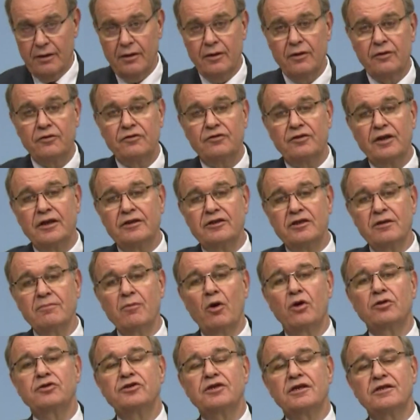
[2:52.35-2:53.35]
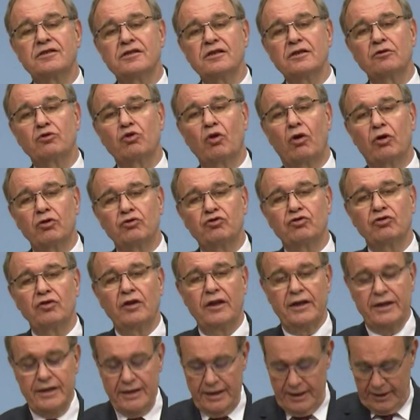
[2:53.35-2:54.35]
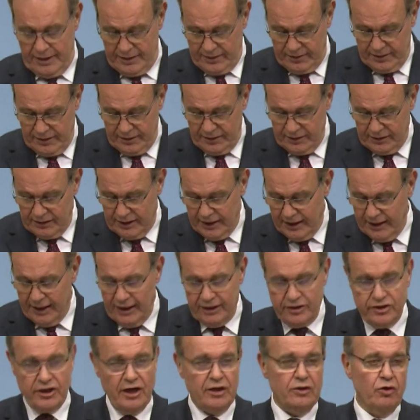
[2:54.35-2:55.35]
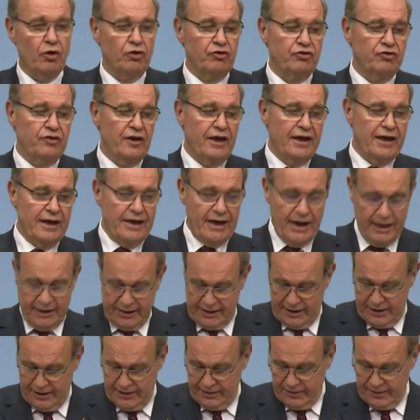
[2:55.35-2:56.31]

seçim öncesi tortuları gerekçe göstererek